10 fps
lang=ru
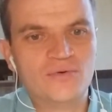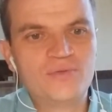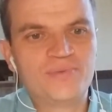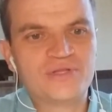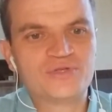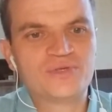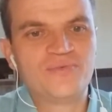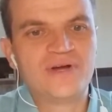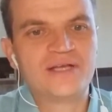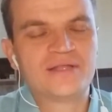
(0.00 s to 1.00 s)
он
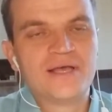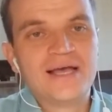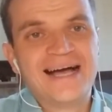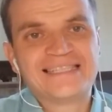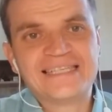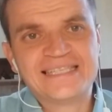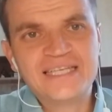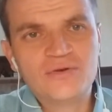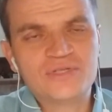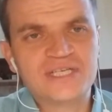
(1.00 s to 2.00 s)
подразумевает,
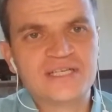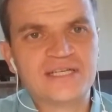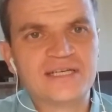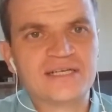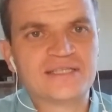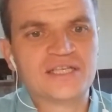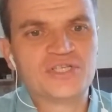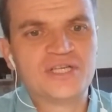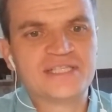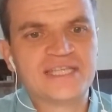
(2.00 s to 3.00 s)
ассоциируется, э,
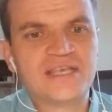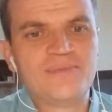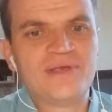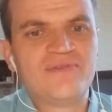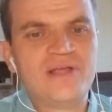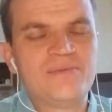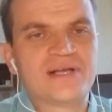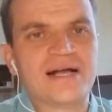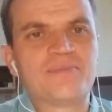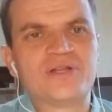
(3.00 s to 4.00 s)
точнее, с такими явлениями,
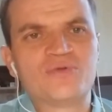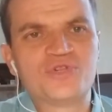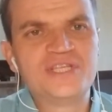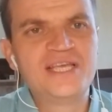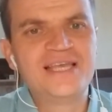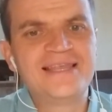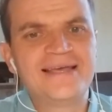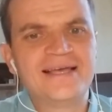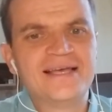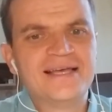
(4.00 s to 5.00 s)
как
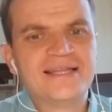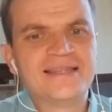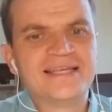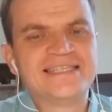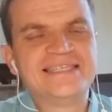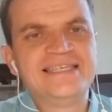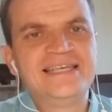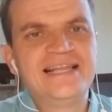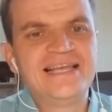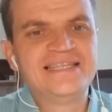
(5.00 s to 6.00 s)
принуждение,
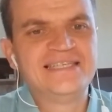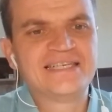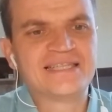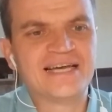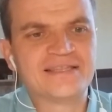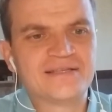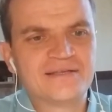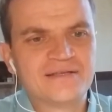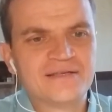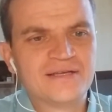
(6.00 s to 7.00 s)
насилие, диктат.
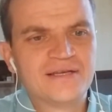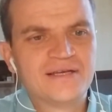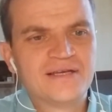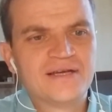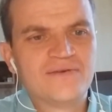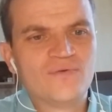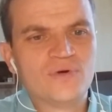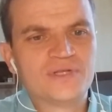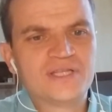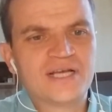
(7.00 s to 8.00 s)

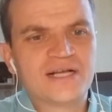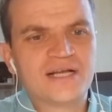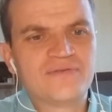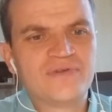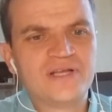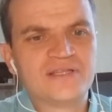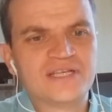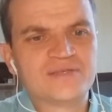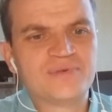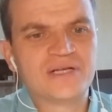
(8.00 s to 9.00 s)
Вот, это конфликтный
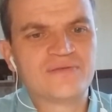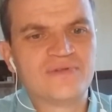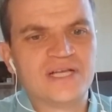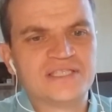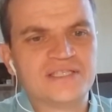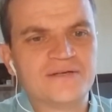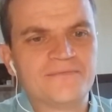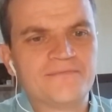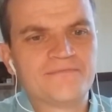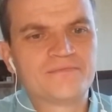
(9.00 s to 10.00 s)
аспект власти.
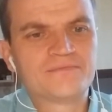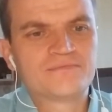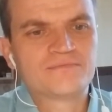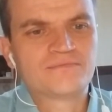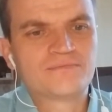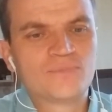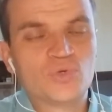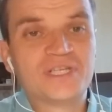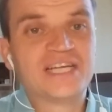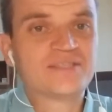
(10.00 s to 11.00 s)
То
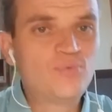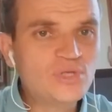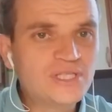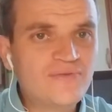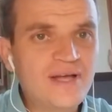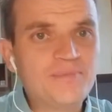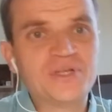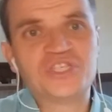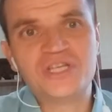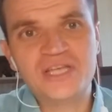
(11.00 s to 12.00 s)
есть господство,
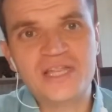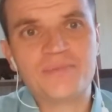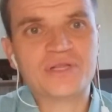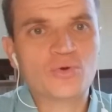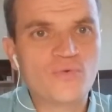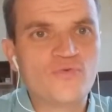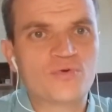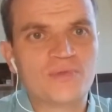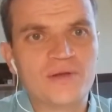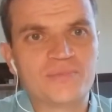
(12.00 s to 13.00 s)
подчинение, по такой
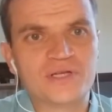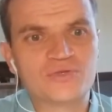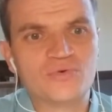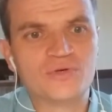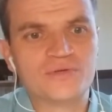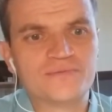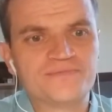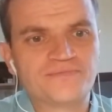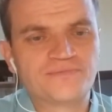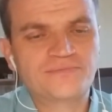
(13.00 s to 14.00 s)
формуле происходит
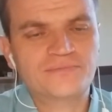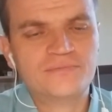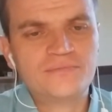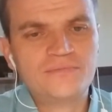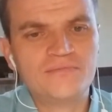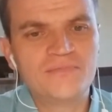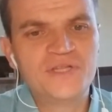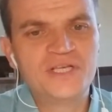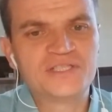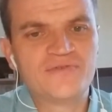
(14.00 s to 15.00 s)

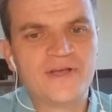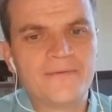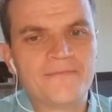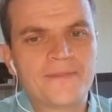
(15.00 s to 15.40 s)
действие.